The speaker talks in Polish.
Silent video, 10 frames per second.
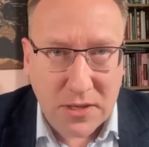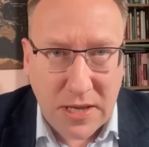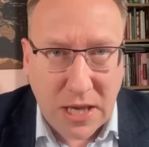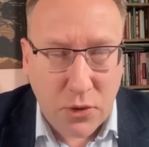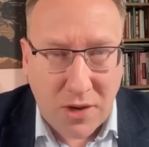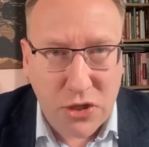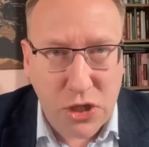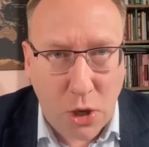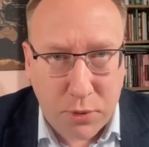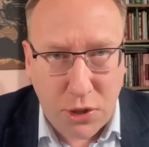Janukowicz
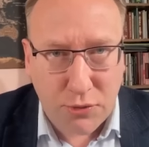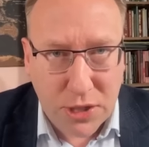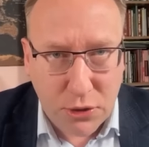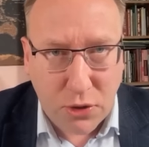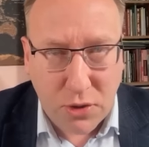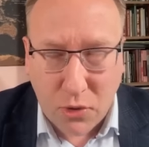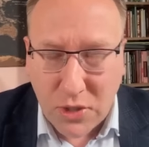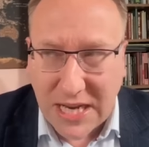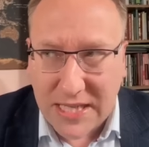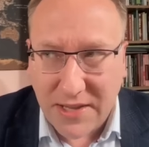nie opuścił terytorium
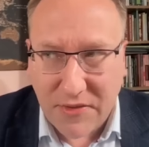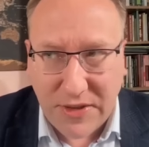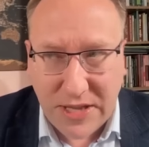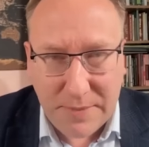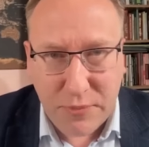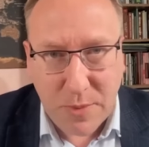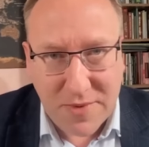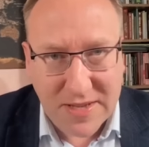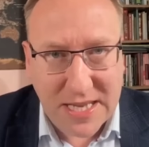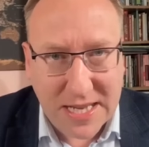Ukrainy w chwili przeprowadzenia
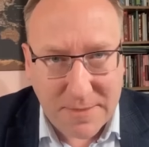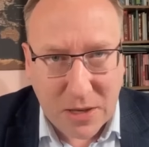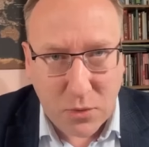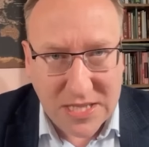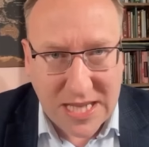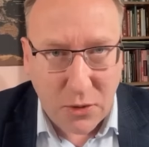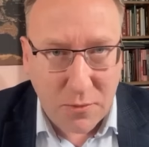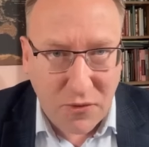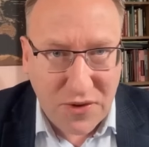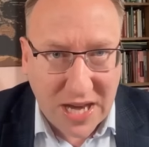przeprowadzenia zamachu stanu,
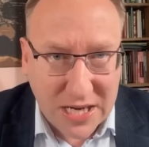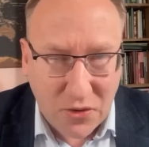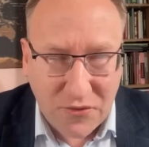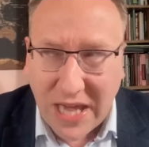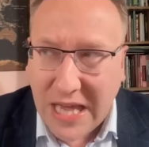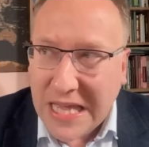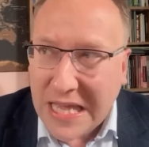był w Charkowie.